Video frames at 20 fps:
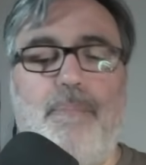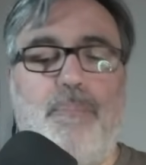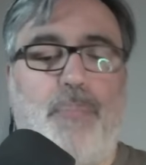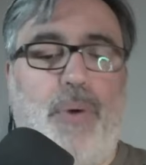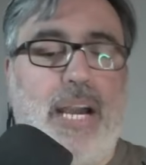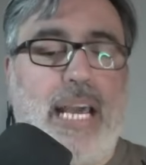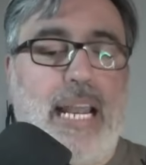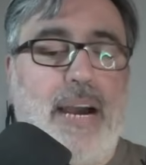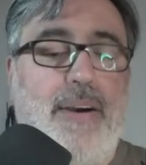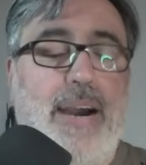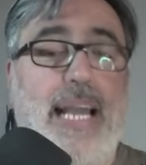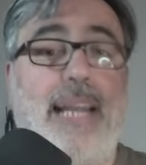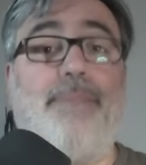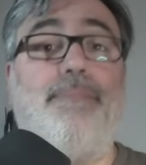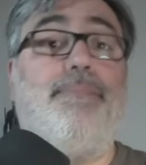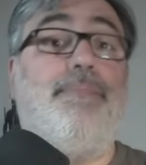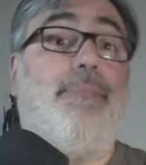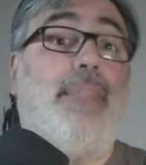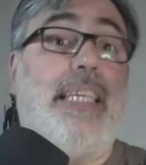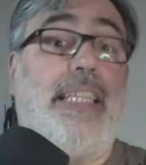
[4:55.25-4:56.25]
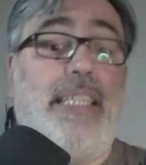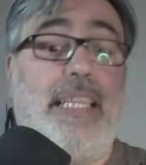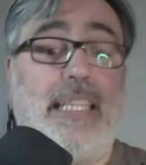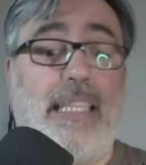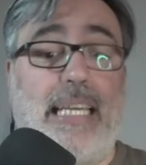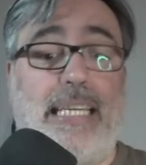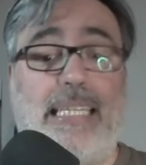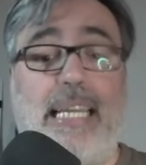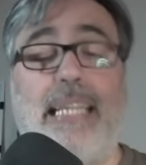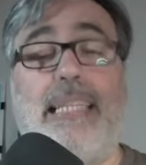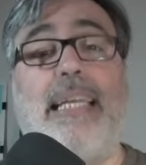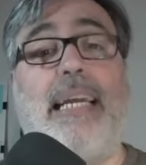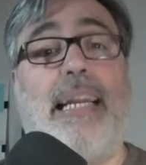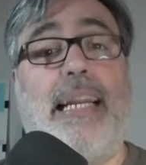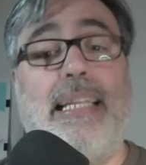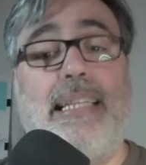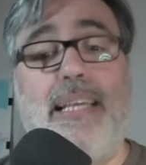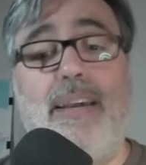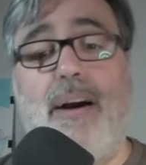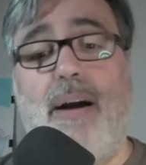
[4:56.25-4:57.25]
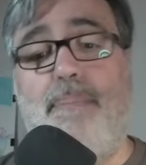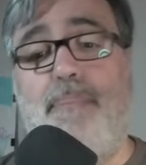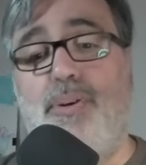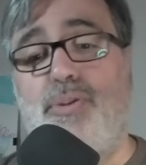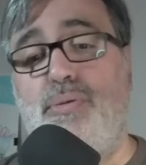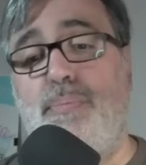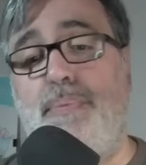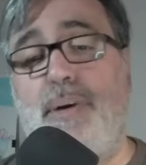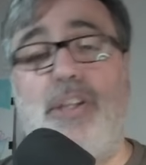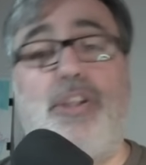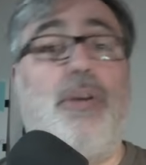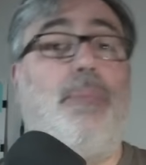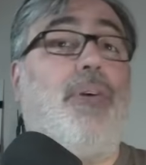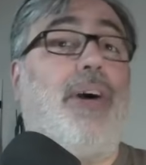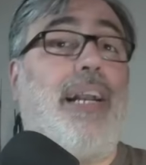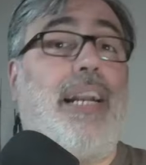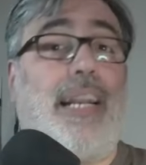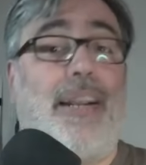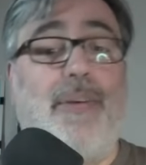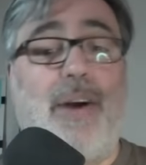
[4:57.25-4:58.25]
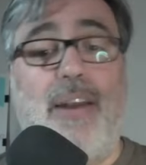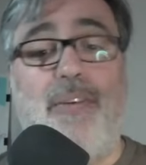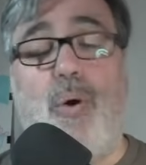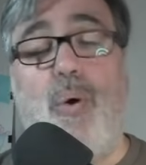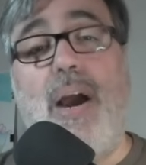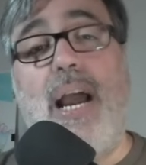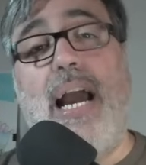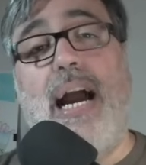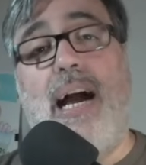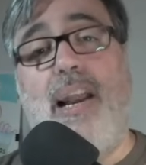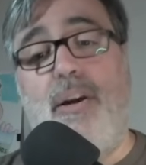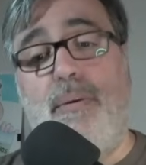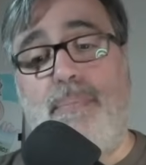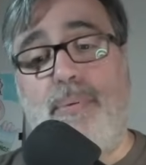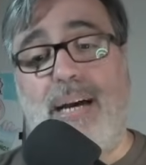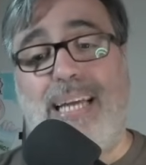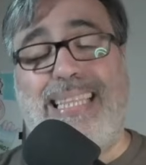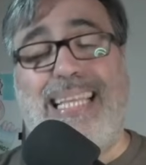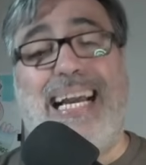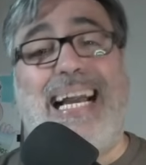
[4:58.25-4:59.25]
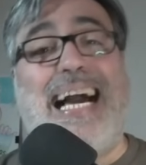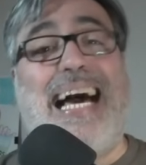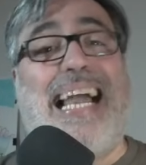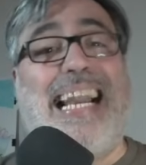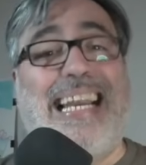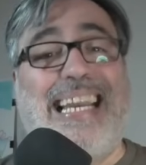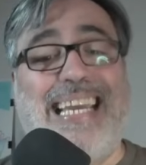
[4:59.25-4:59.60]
Pueden haber distintas alternativas, por supuesto, porque el rival juega, lo puede atacar.